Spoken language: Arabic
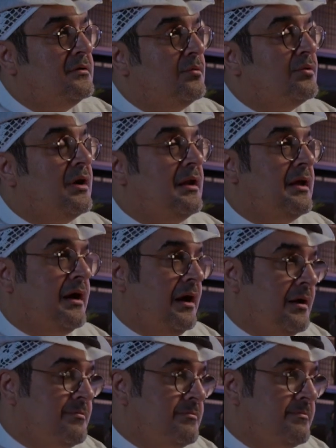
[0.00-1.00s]
وقال له يا
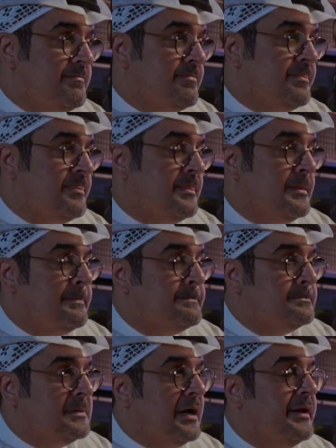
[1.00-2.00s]
عم
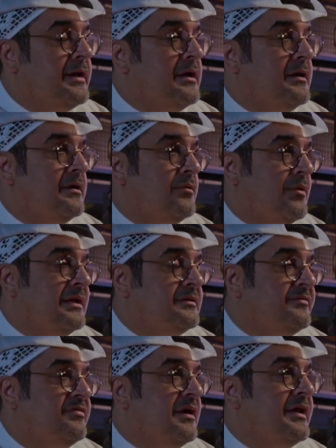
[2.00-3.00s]
انا ولد
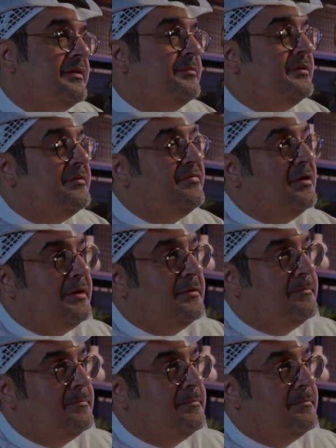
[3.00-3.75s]
فلان ابن فلان